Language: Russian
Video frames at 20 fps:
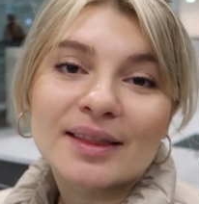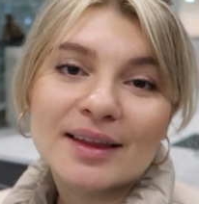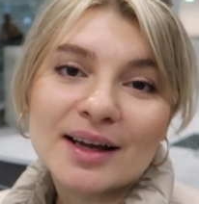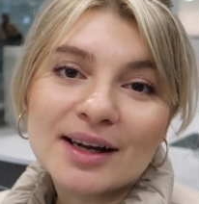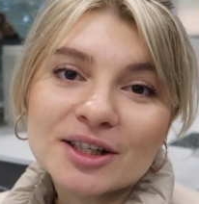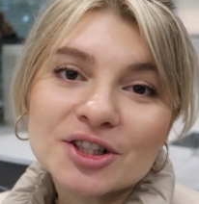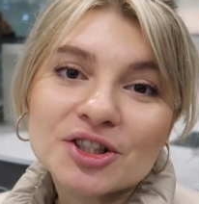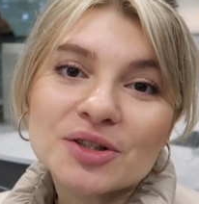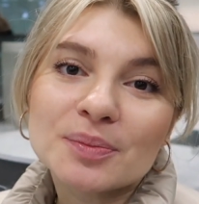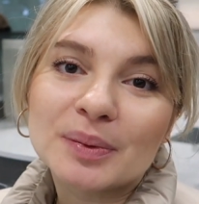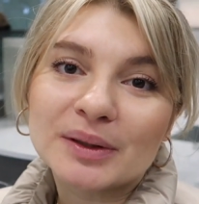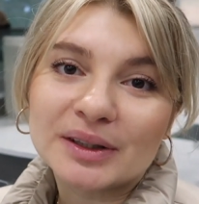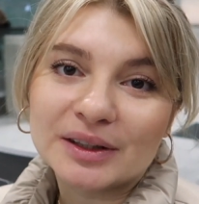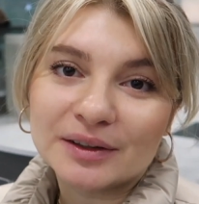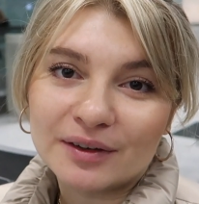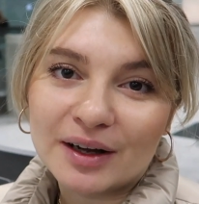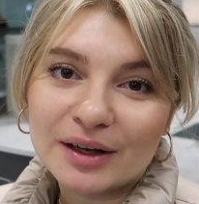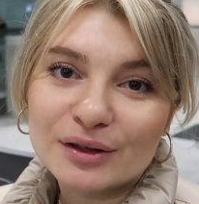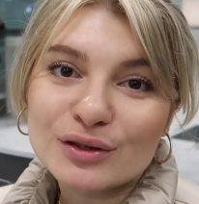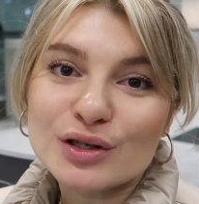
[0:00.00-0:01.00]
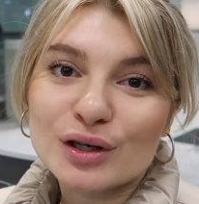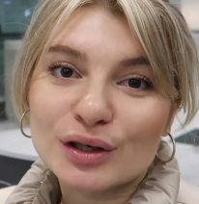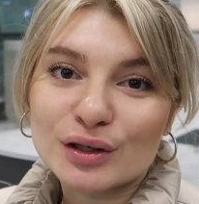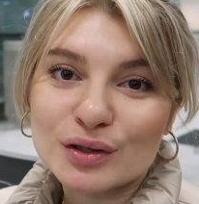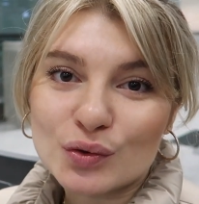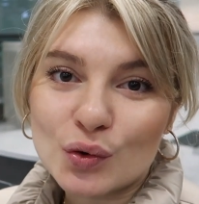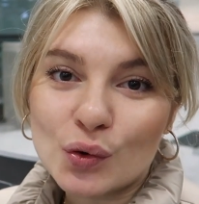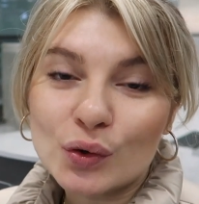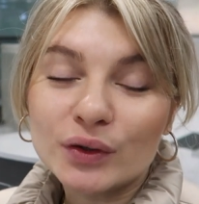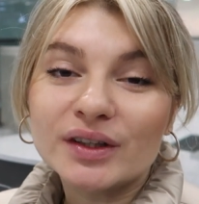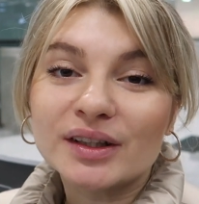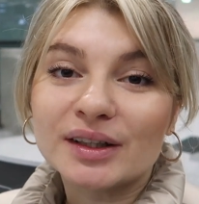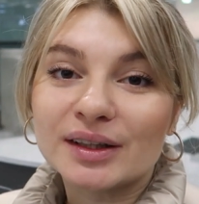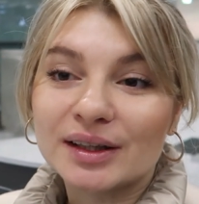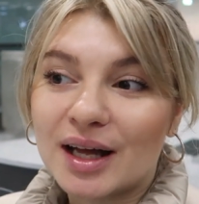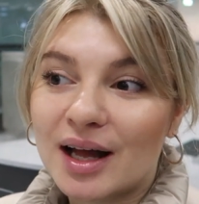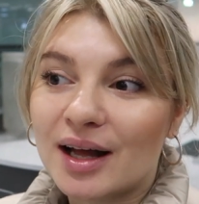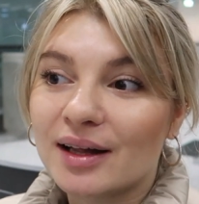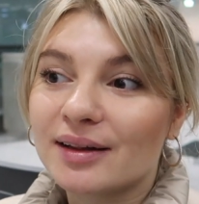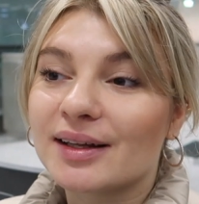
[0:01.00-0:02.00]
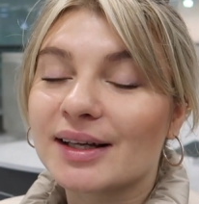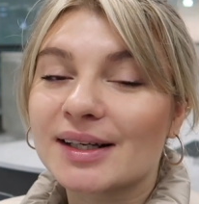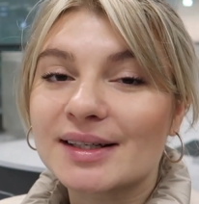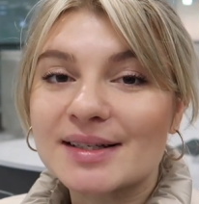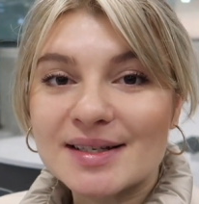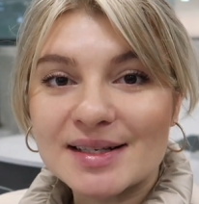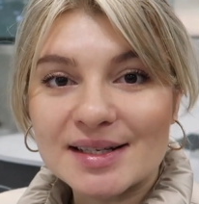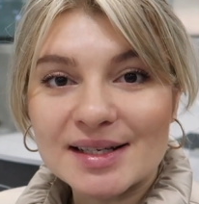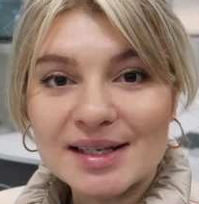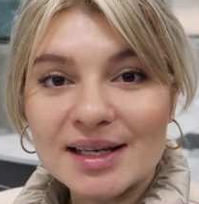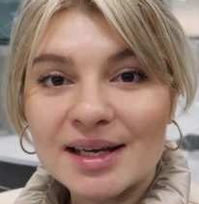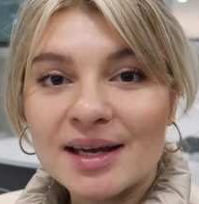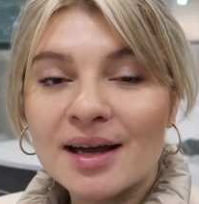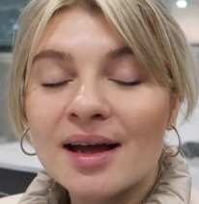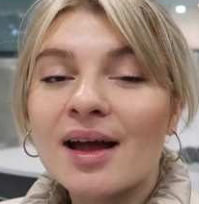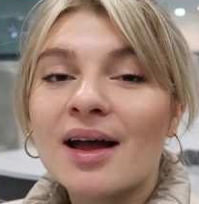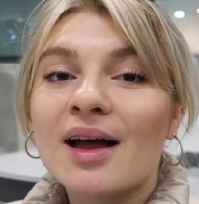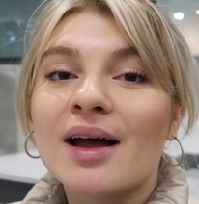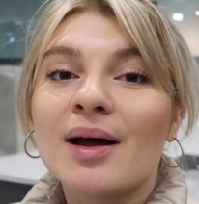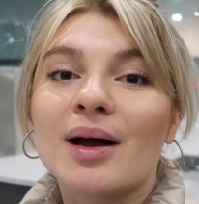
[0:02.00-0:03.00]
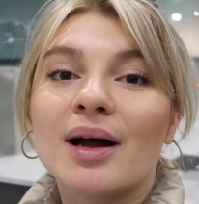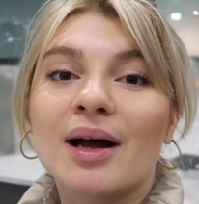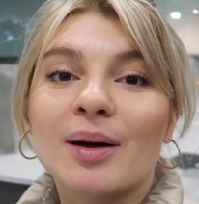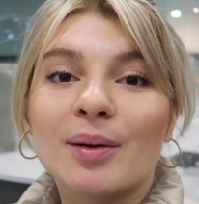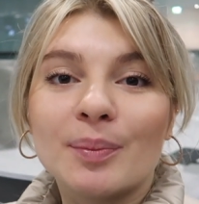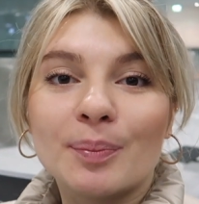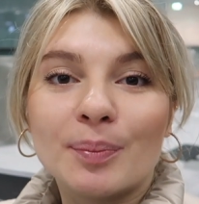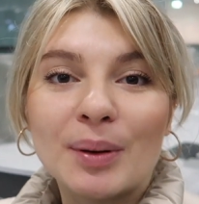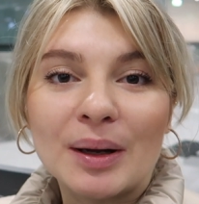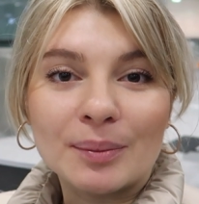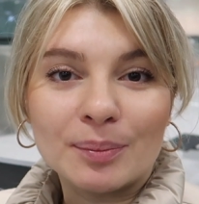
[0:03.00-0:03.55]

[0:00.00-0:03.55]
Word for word: Также покрываются расходы на такси, э,